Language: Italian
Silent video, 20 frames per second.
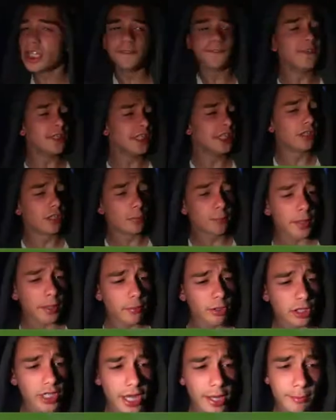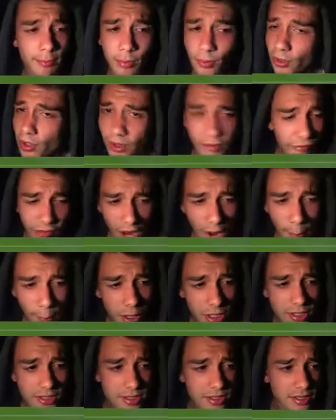È finito il primo tempo!
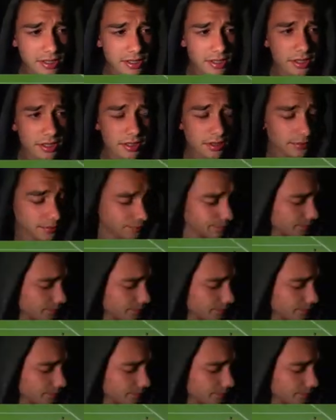Vamos!